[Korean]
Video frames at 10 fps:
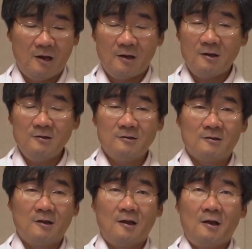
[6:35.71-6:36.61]
하나는
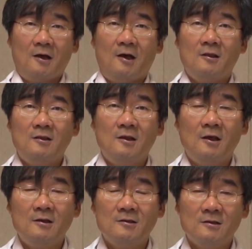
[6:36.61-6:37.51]

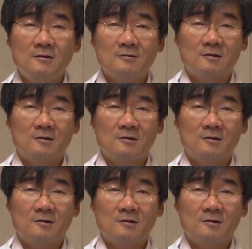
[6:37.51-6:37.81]
안티에이징